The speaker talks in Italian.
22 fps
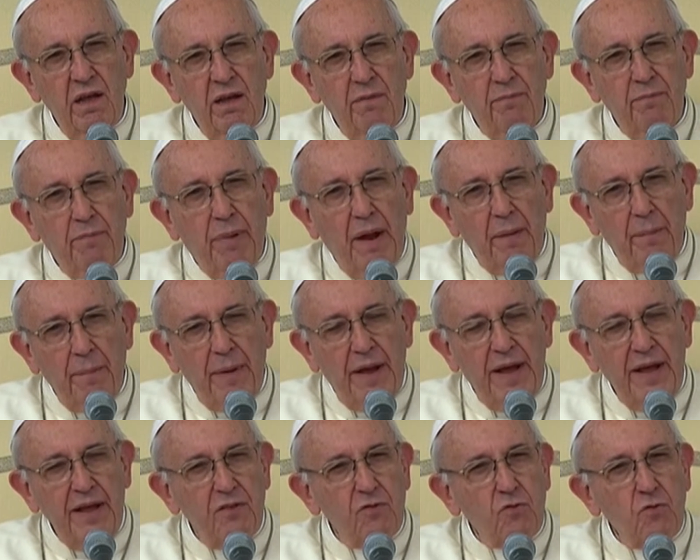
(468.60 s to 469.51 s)
per
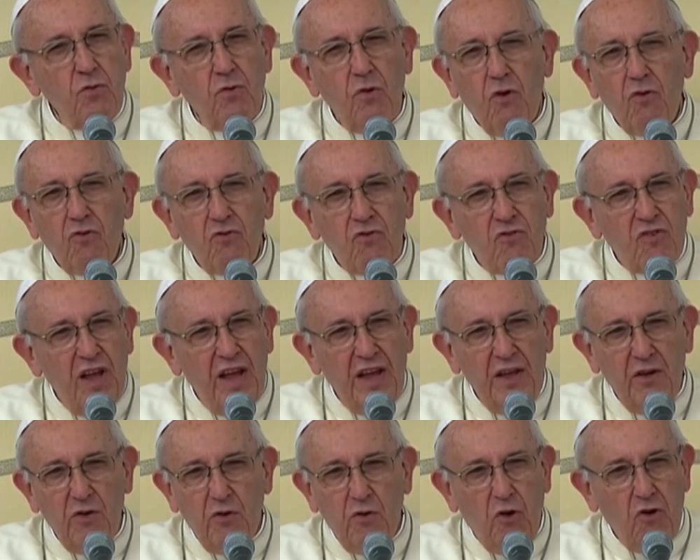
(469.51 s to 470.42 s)
me tu non
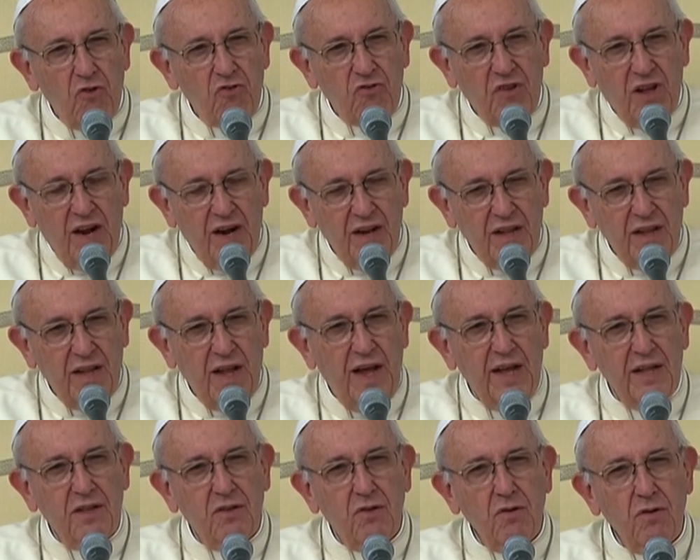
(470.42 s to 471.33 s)
sei uno
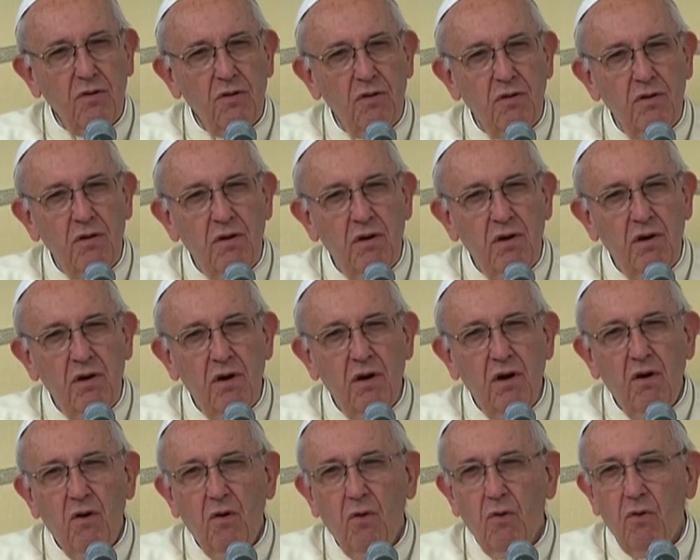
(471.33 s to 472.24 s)
scartato,
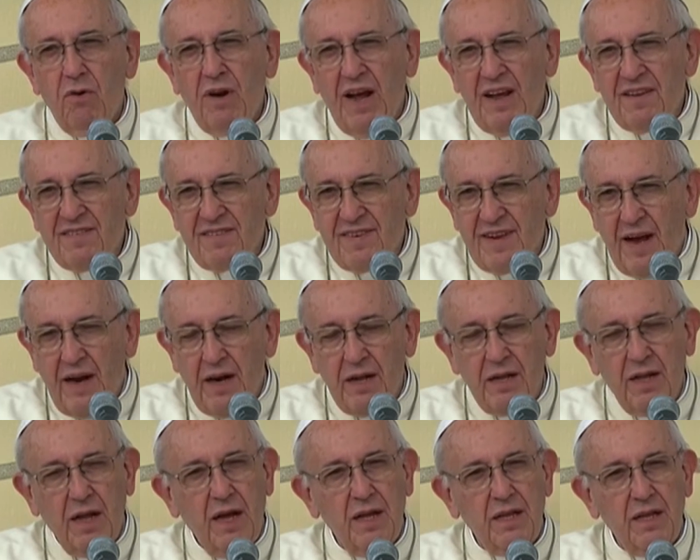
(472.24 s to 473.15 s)
una
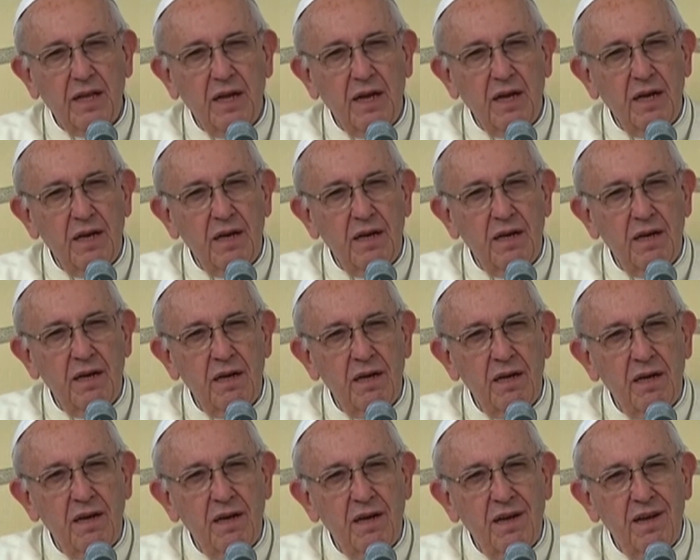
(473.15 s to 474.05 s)
scartata.
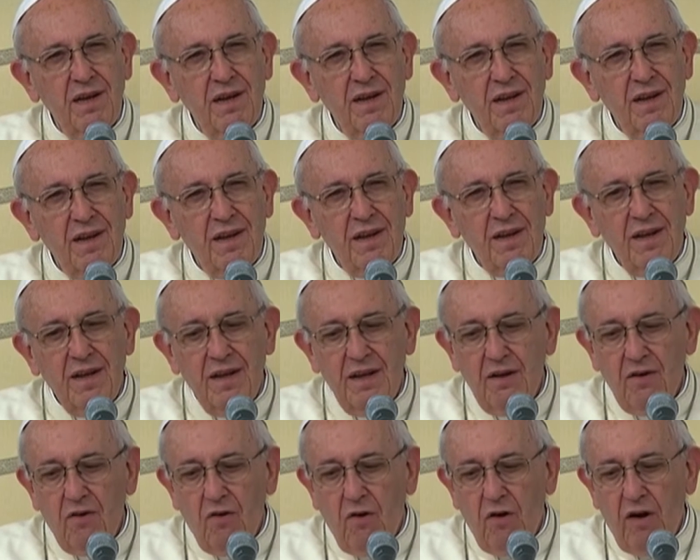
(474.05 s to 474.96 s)

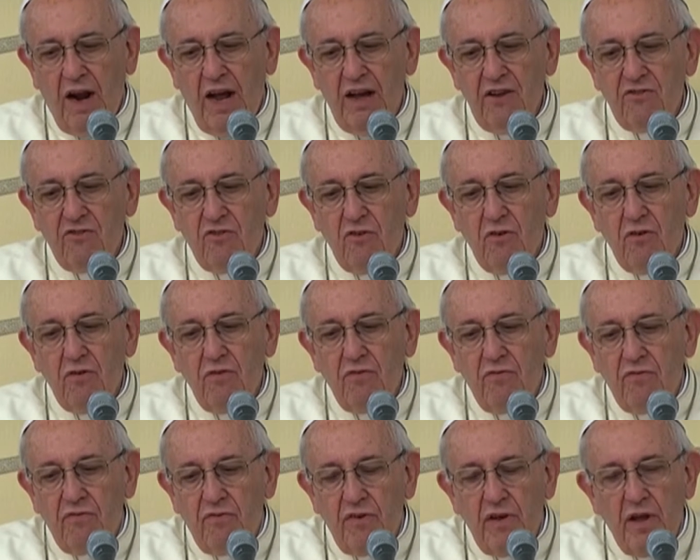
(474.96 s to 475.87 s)
Coraggio,
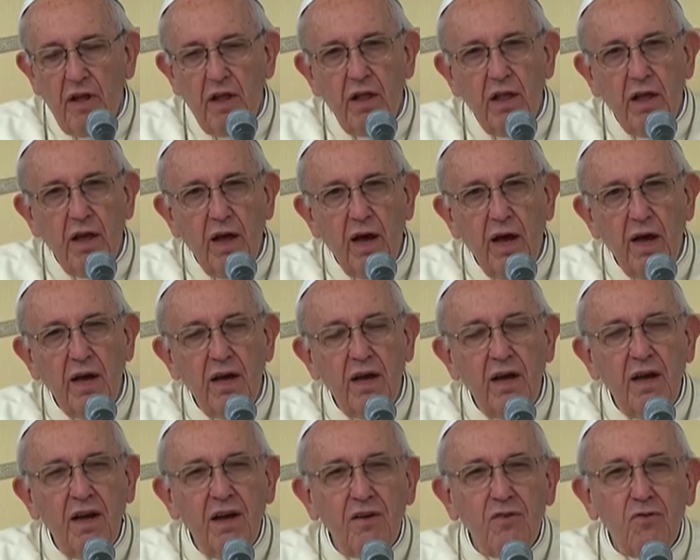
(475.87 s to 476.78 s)
figlia,
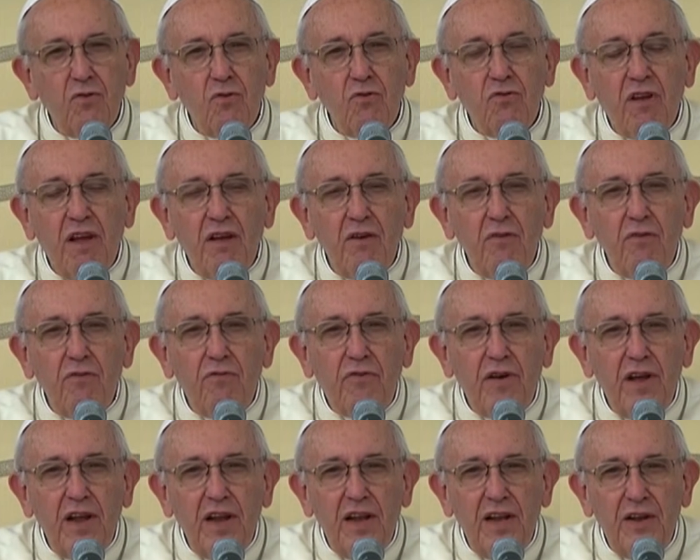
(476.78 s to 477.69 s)
tu sei un
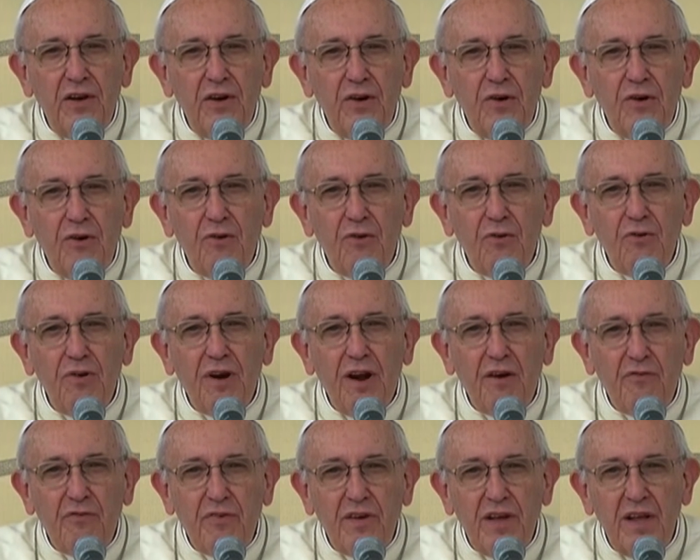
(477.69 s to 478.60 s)
figlio, una
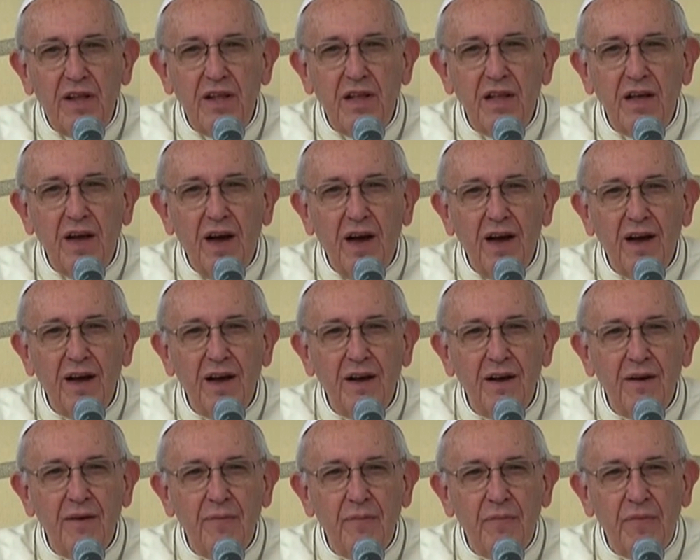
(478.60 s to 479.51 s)
figlia.
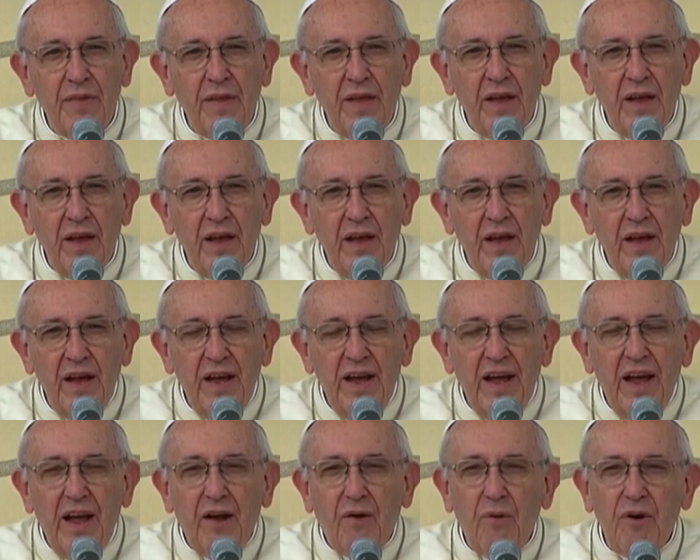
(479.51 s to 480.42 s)

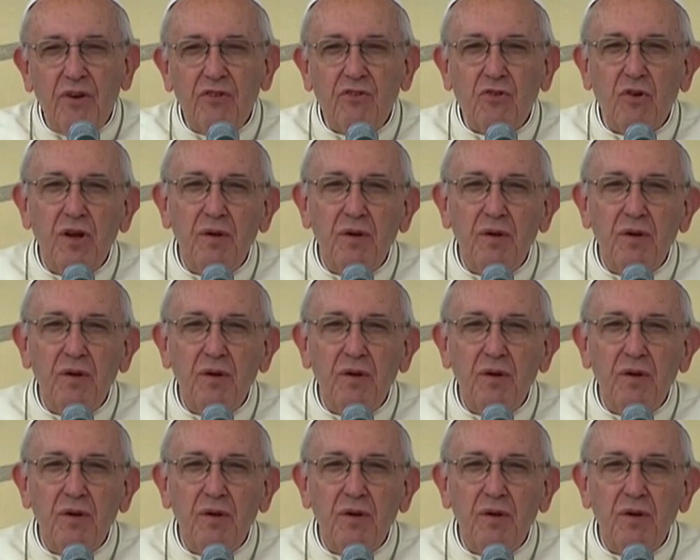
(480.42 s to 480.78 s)
E questo è il